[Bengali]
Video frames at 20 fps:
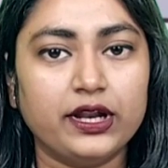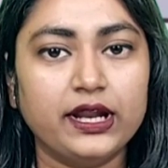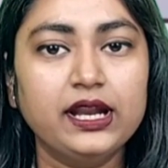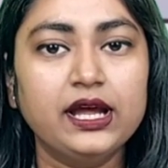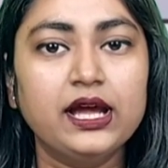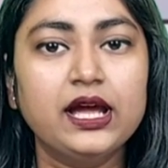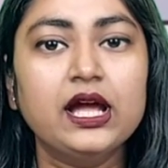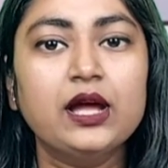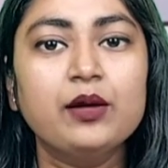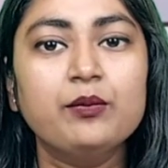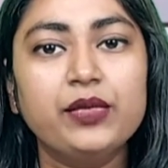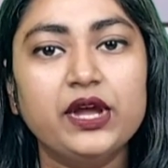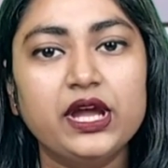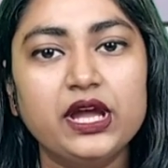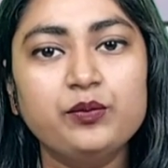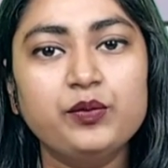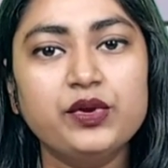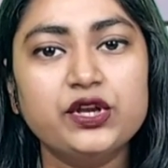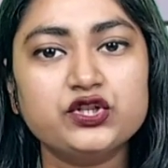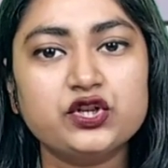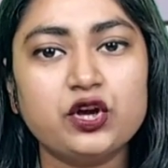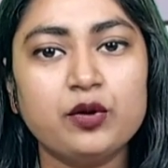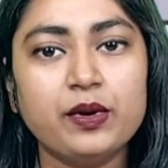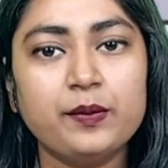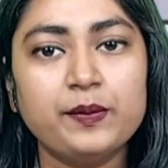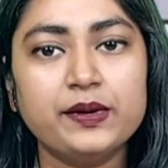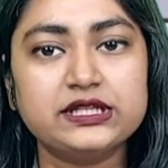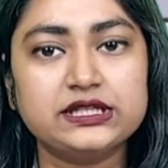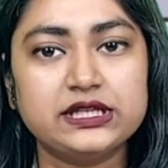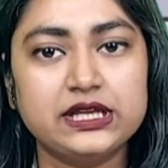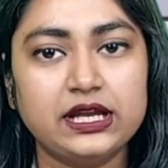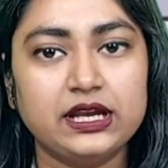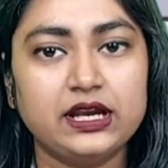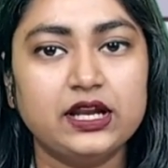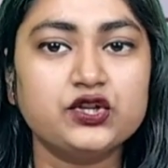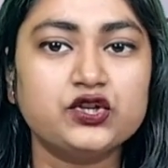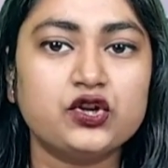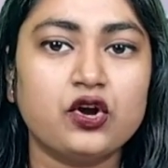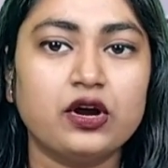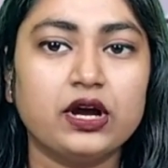বলেন বিএনপি সমাবেশ
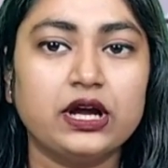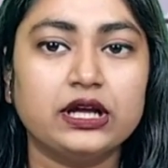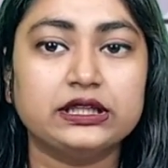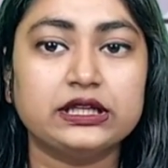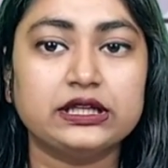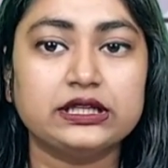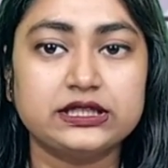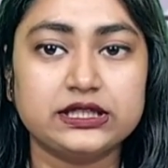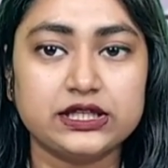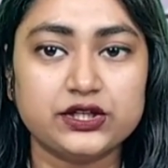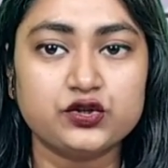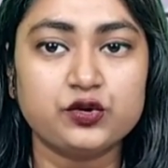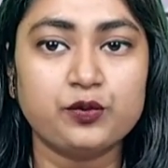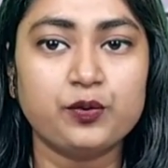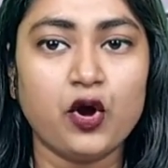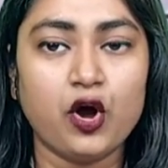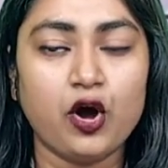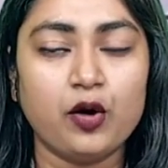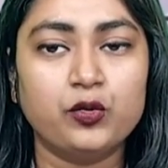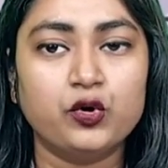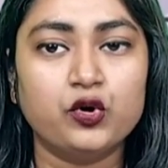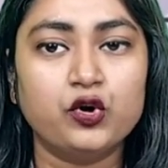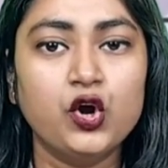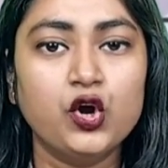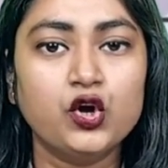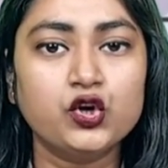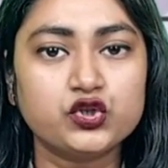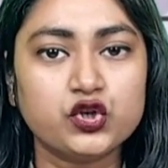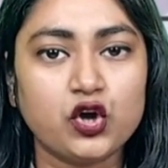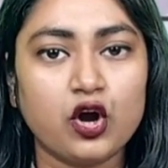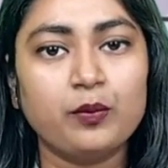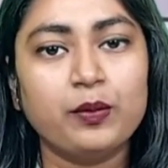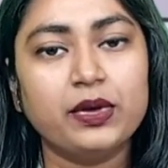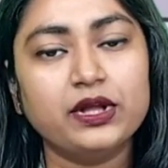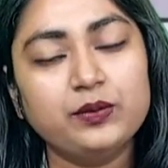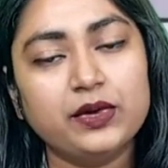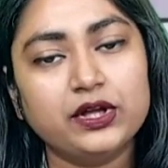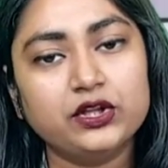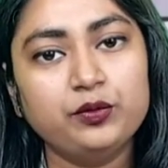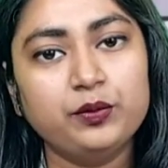ঘিরে সংঘাতের যেসব খবর
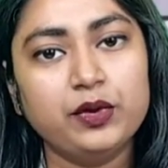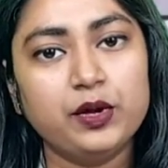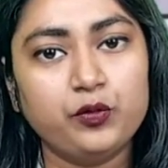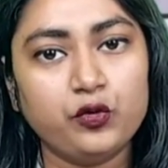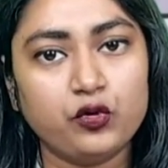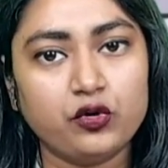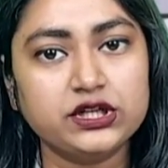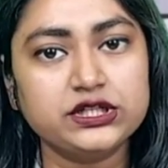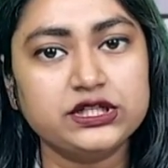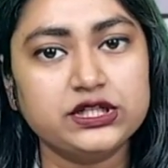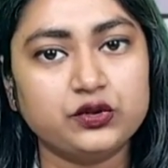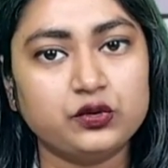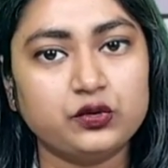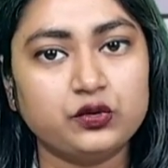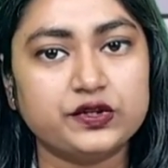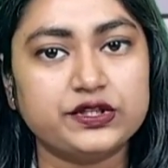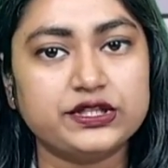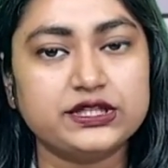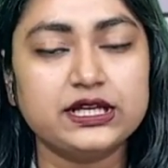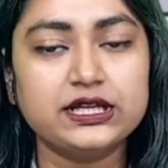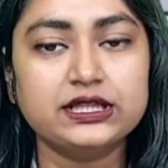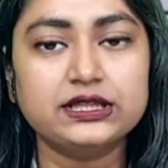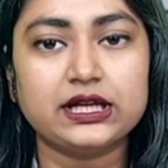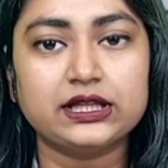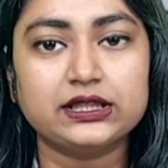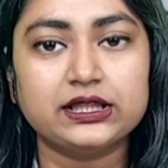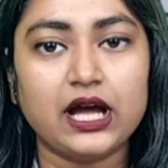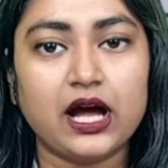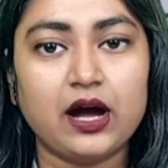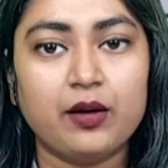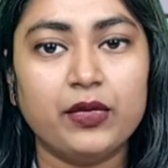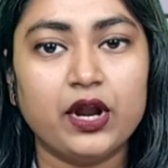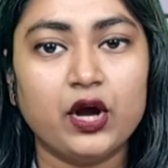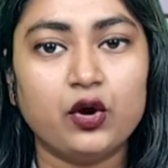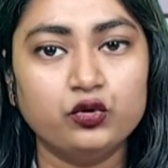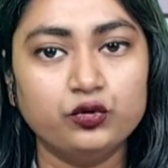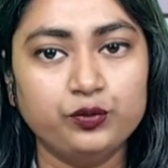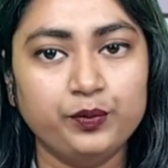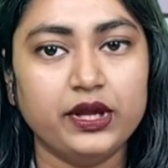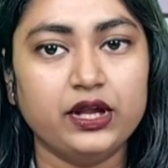সংবাদ মাধ্যমে প্রকাশিত হচ্ছে তাতে আমরা
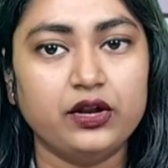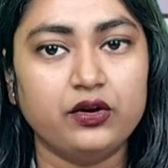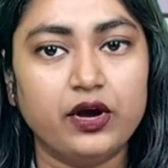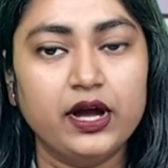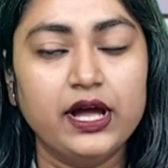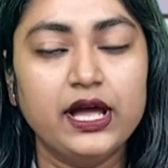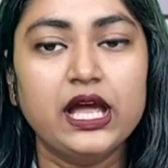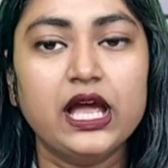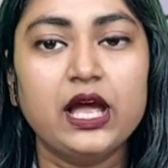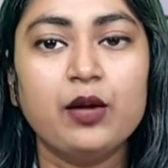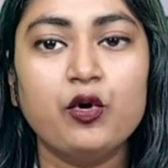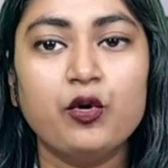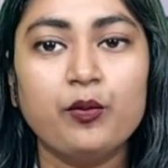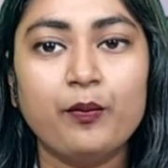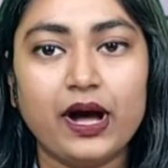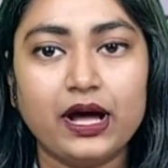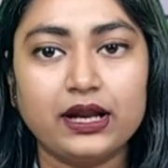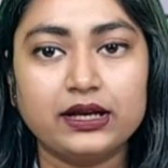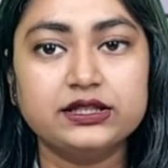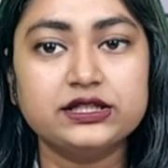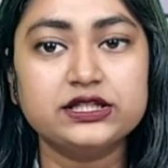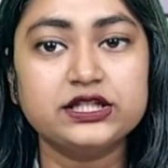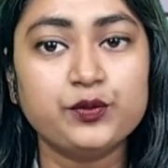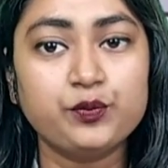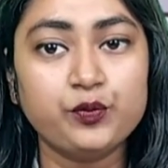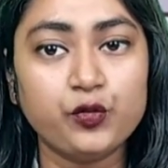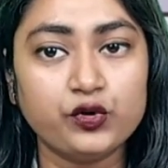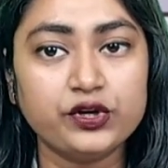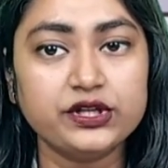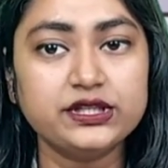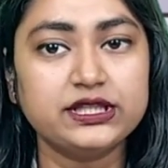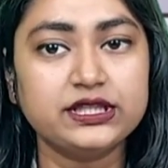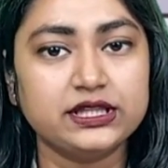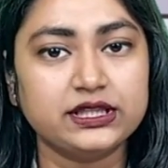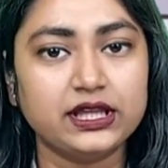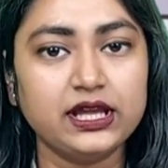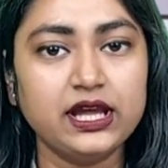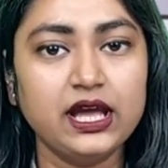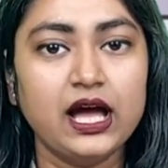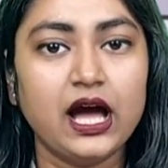উদ্বিগ্ন এবং বাংলাদেশের
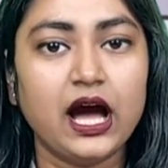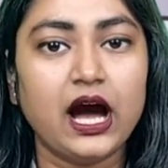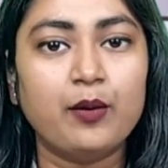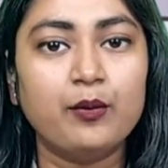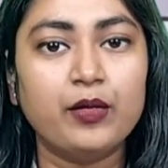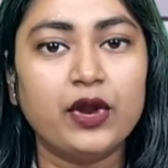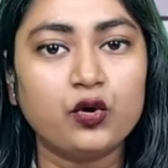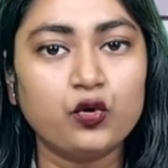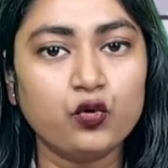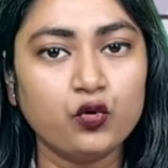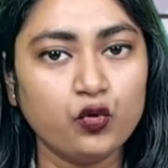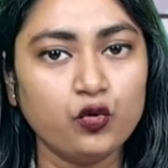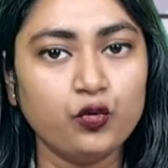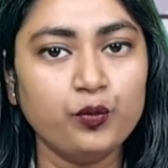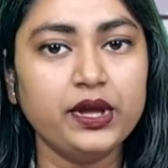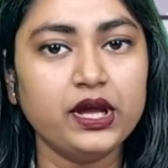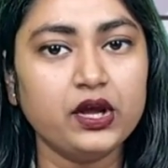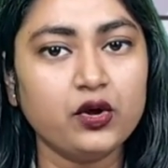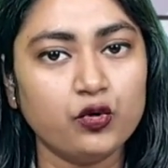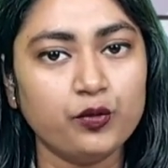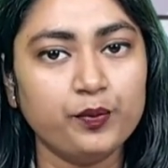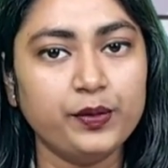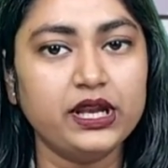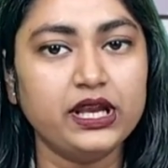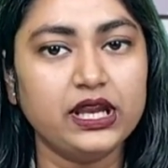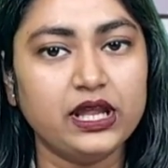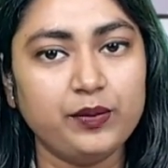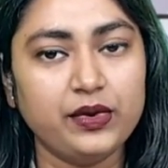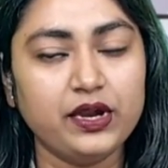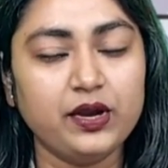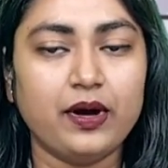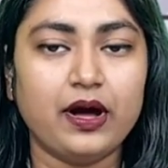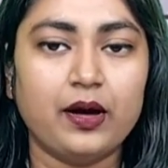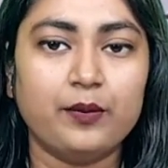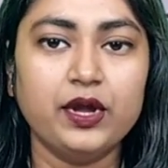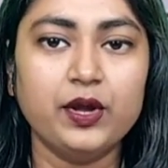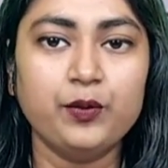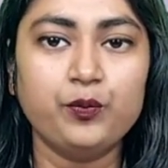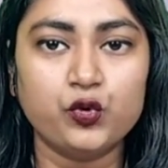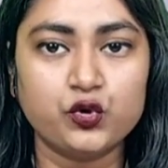পরিস্থিতি আমরা খুবই খুবই
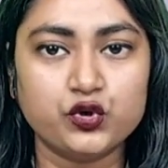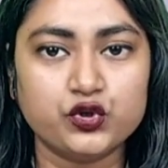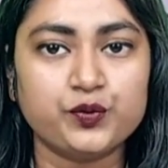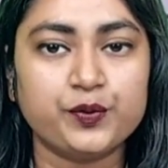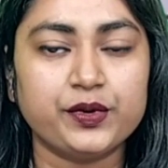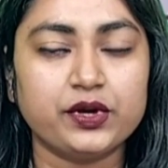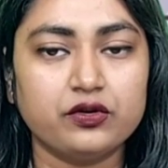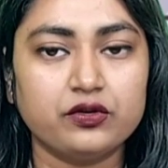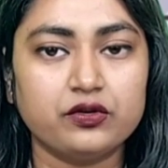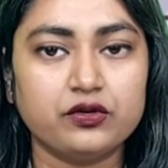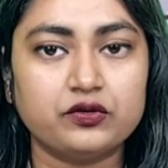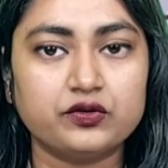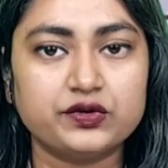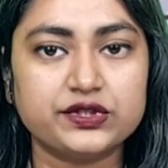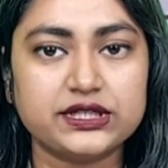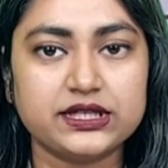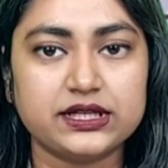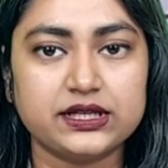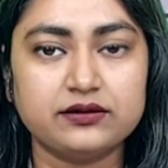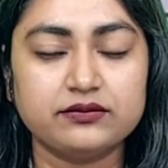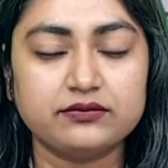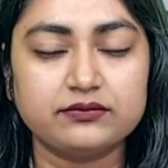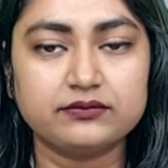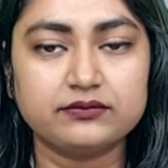নিবিড়ভাবে পর্যবেক্ষণ করছি